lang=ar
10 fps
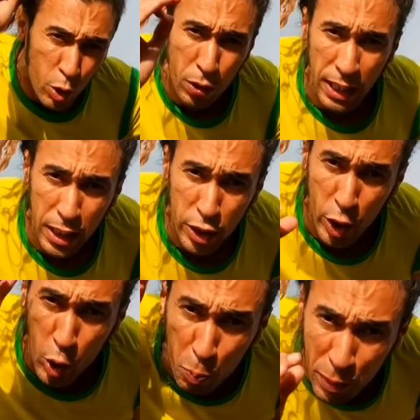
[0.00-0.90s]
يكون عندك
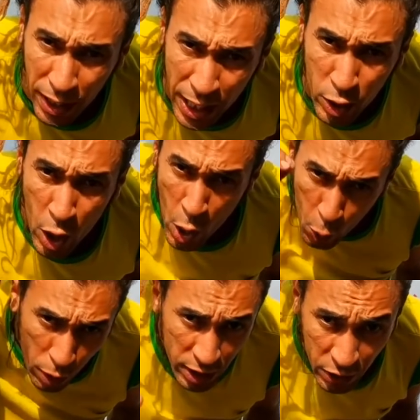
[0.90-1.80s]
شي كوبي رايت
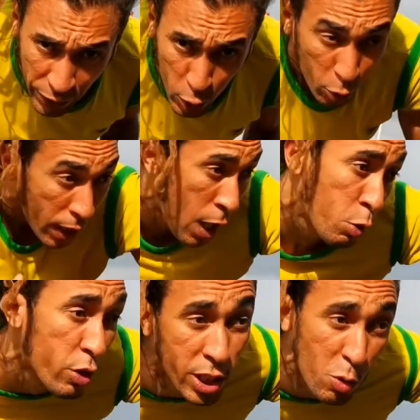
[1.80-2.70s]
ولا شي فيديو
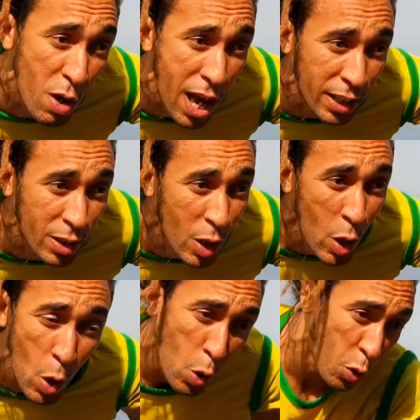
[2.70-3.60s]
خاونوا لشي واحد
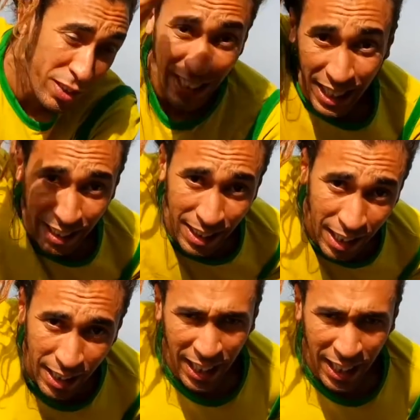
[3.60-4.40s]
وسير على الله